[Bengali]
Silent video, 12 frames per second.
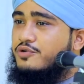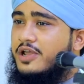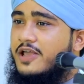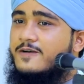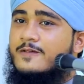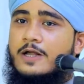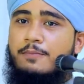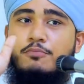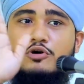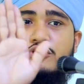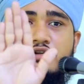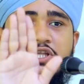পরে
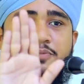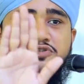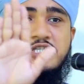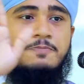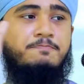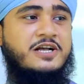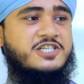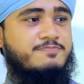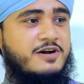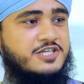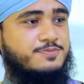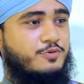বদর দিবসের পাঁচ
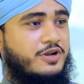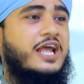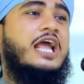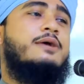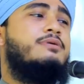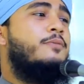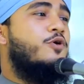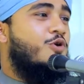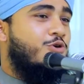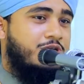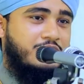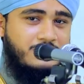মাস পরে এইভাবে
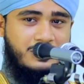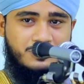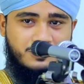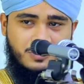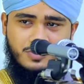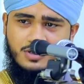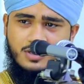গণনা করা হতো